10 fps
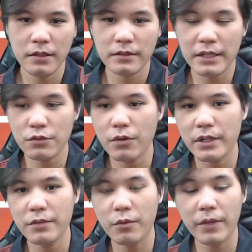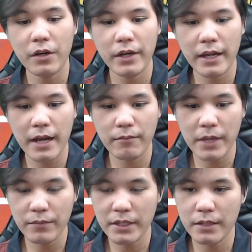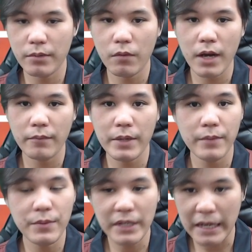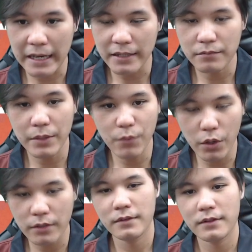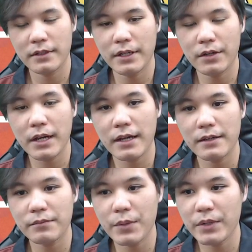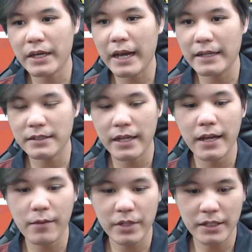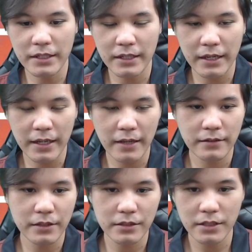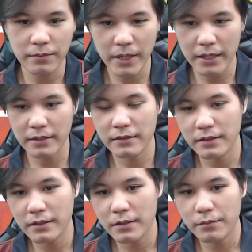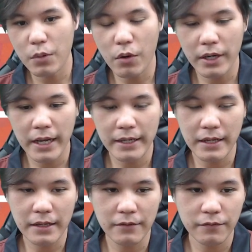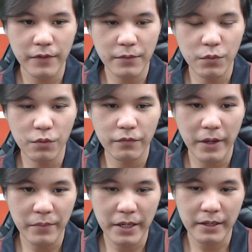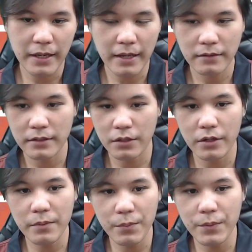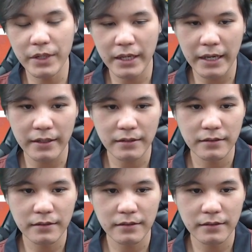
แต่ช่วงนี้ผมไม่ค่อยแนะนำเล่มนี้เพราะว่ามันไม่มีขาย มันหมด เดี๋ยวถ้ามันมีขายจะแนะนำอีกทีแล้วกันนะ เดี๋ยวก็จะมาโพสต์ให้ใน Facebook แฟนเพจนะ แต่ตอนนี้มันไม่มีขาย